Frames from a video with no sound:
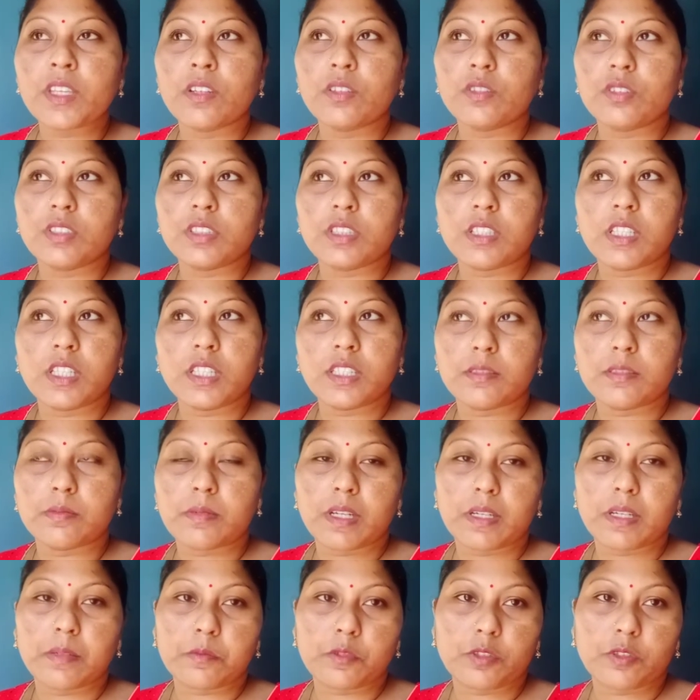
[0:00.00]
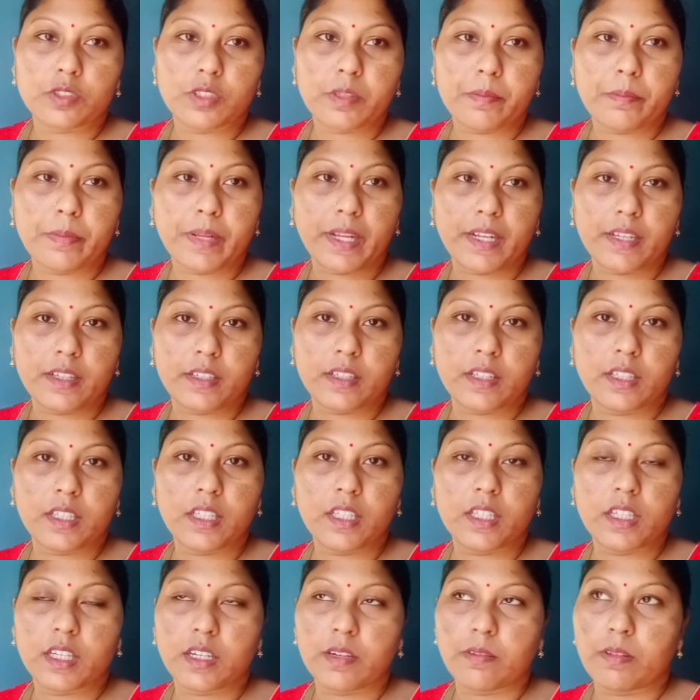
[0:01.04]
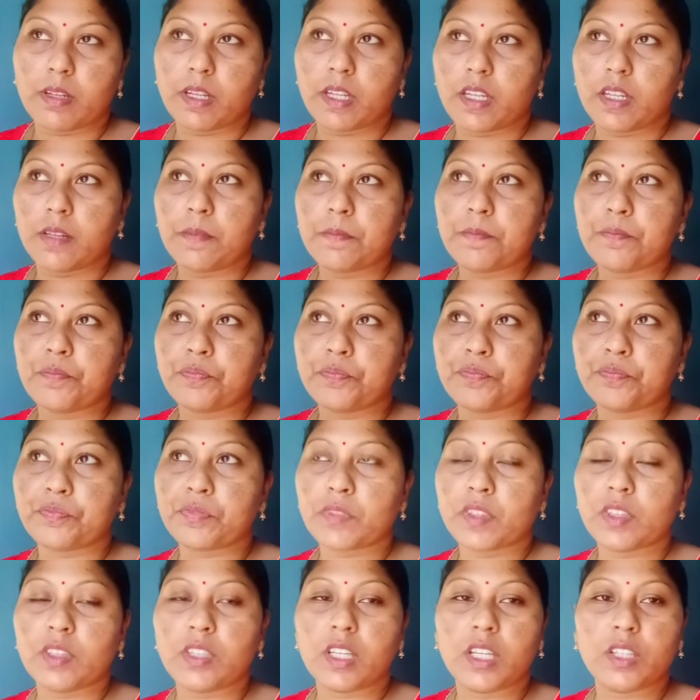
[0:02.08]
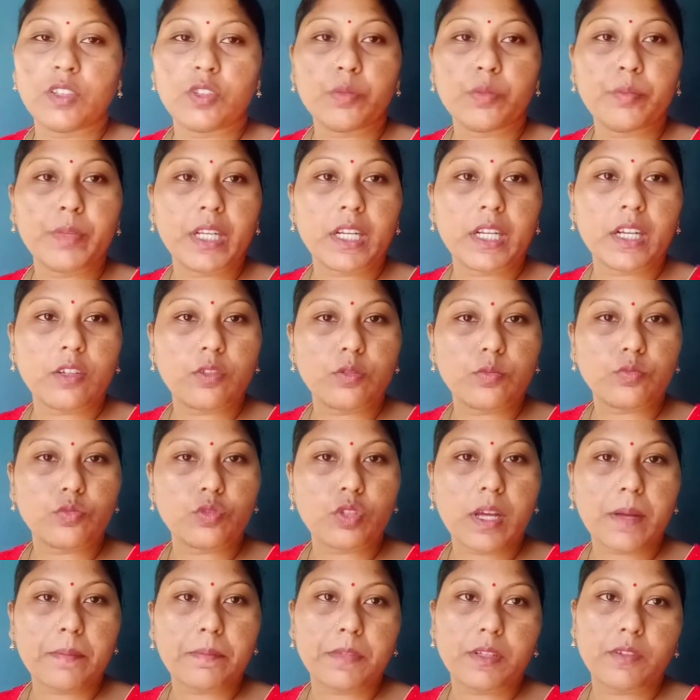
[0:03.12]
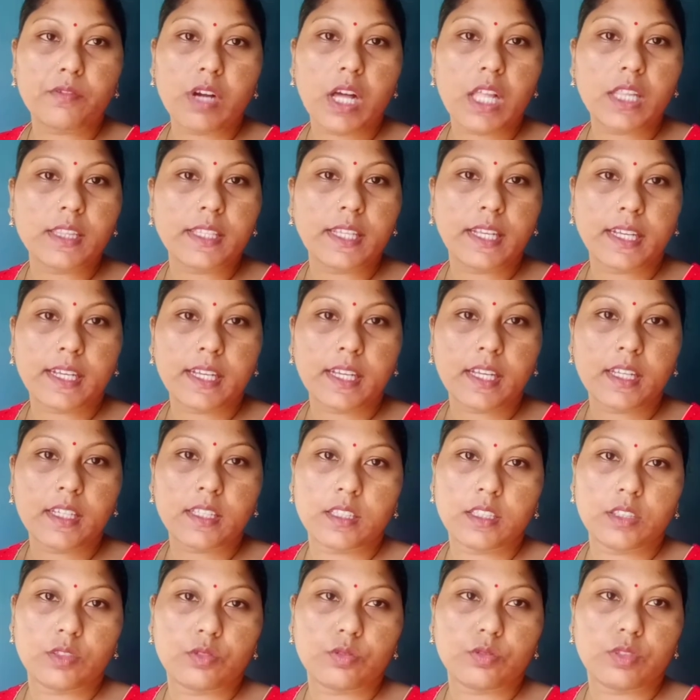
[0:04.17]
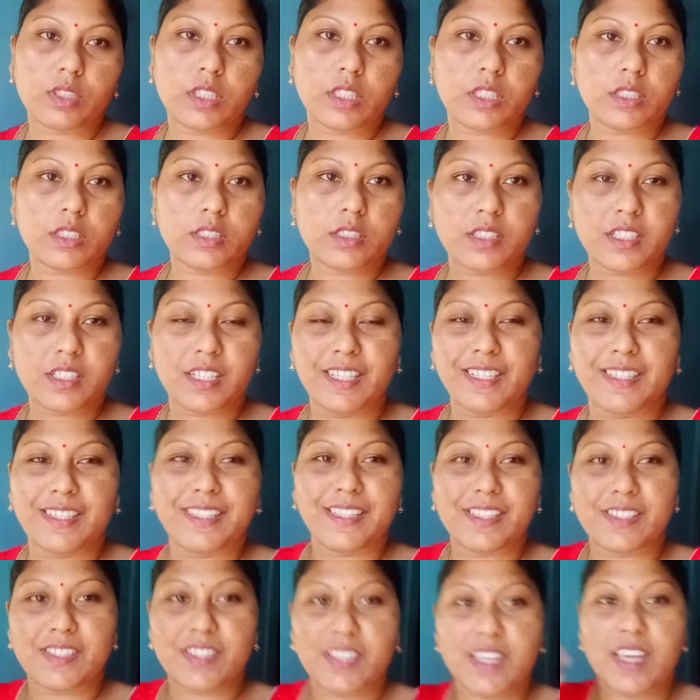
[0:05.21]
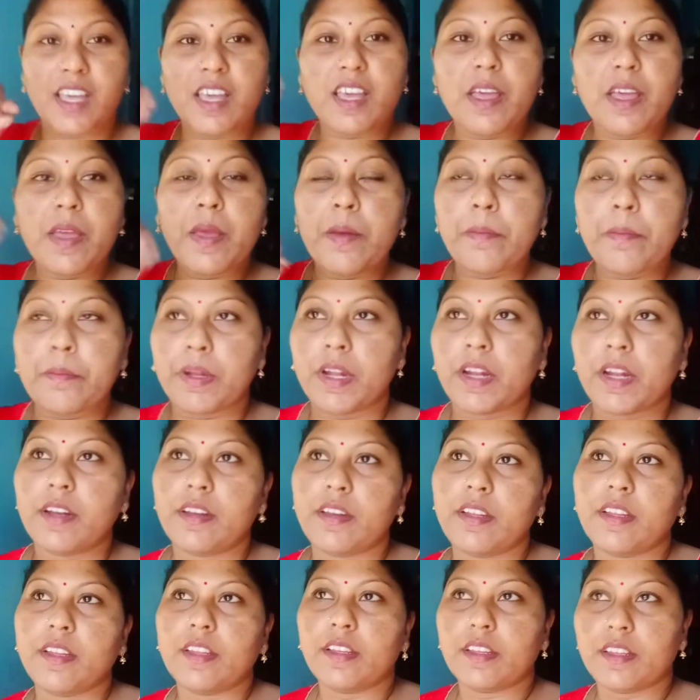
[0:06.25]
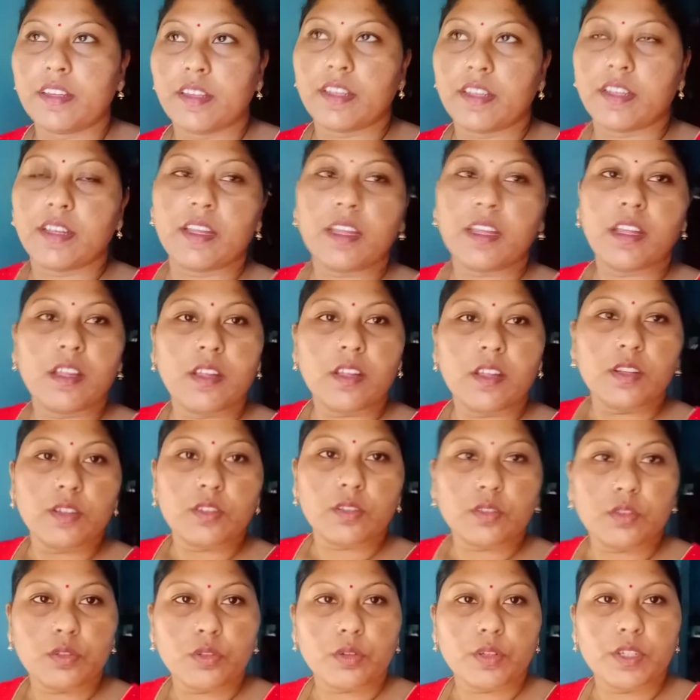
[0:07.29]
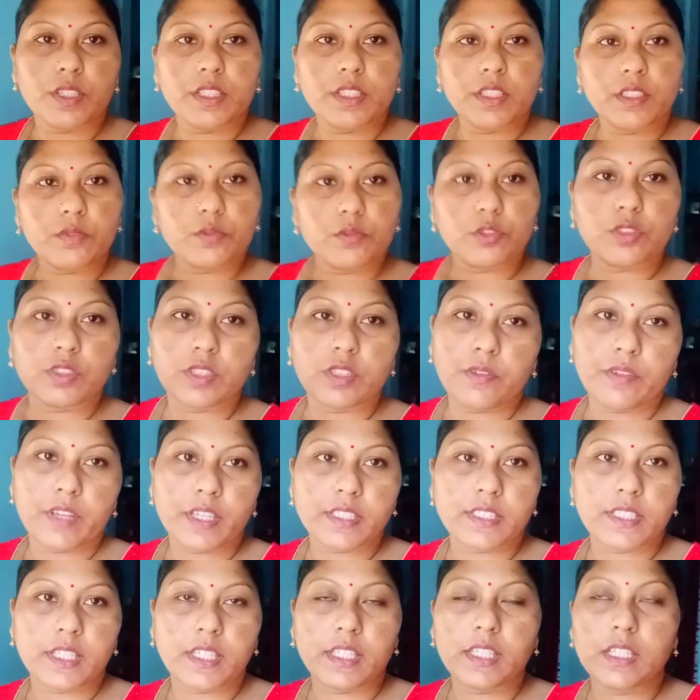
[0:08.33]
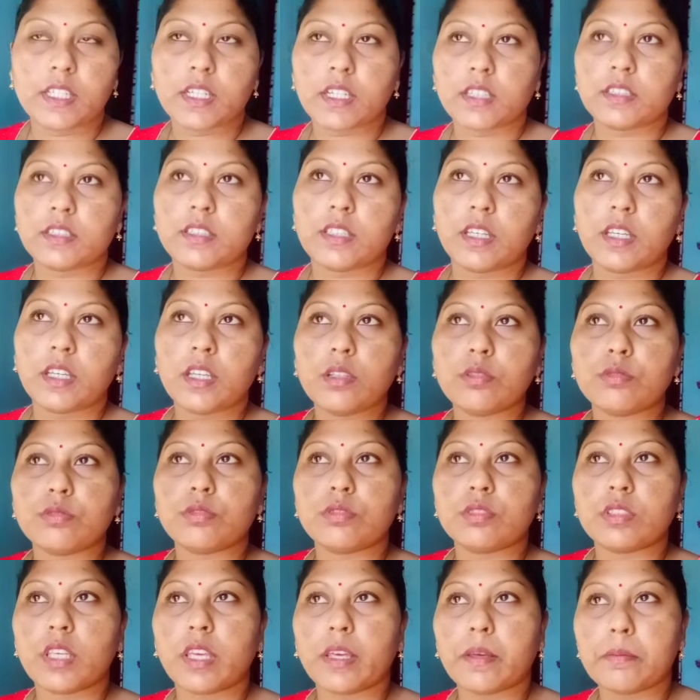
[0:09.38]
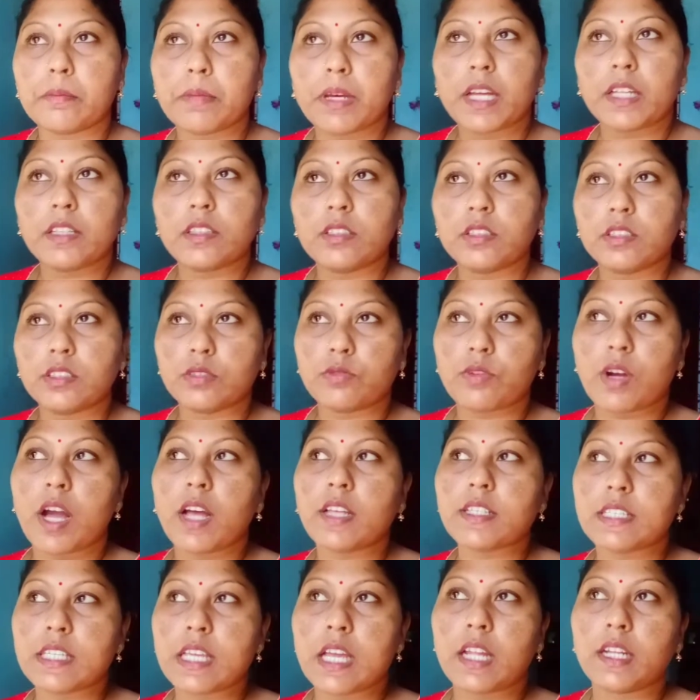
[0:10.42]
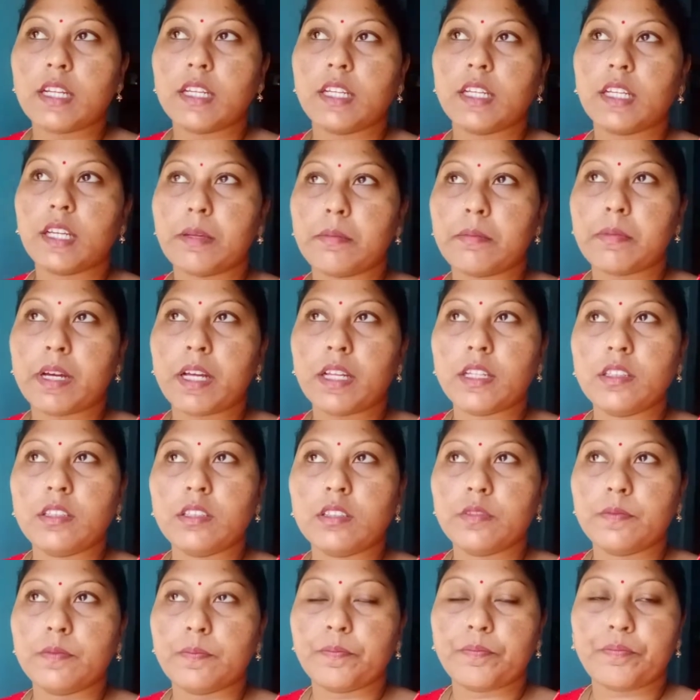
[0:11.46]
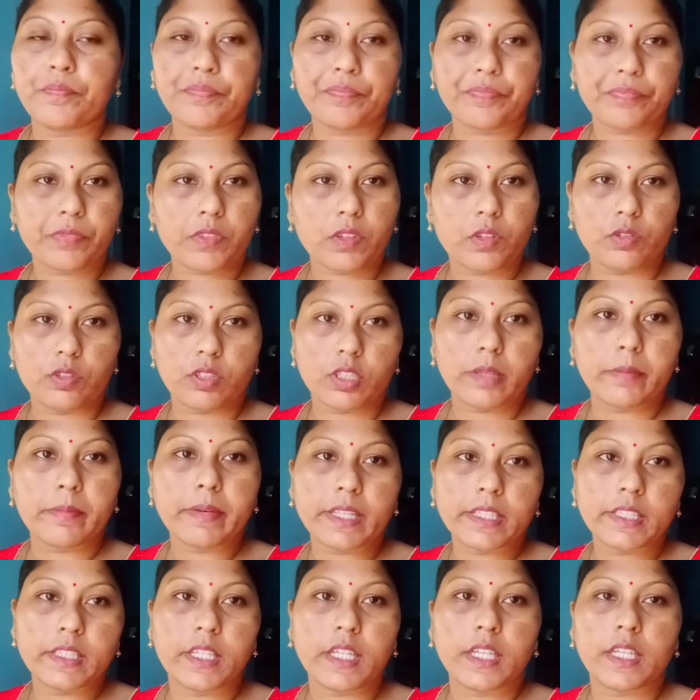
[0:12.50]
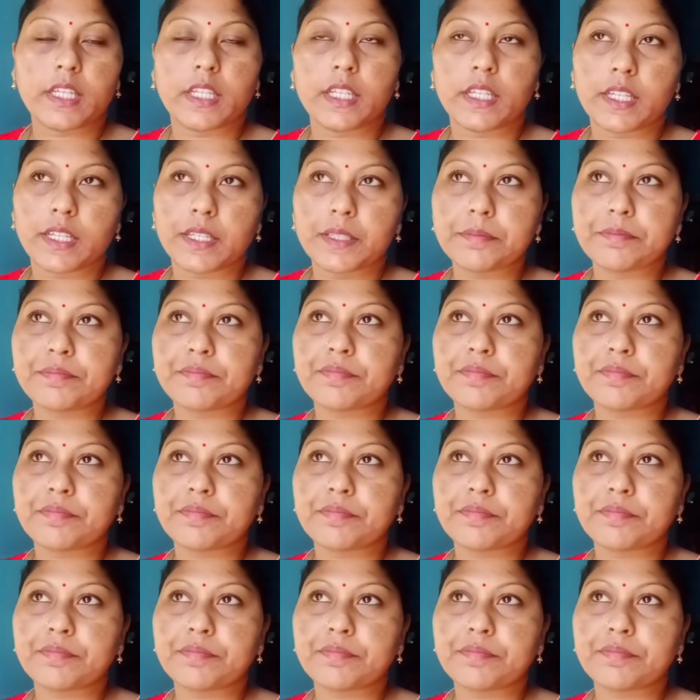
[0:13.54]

तो इसलिए इस बार हम लोगों ने पेंट नहीं करवाया नहीं तो मेरा रूम तो आपने वाल देखा ही दिसू ने किस तरीके से पेंटिंग की है तो थोड़ी दिन उसे वैसे ही रखते हैं उसके बाद वहाँ से आने के बाद उसके बाद देखेंगे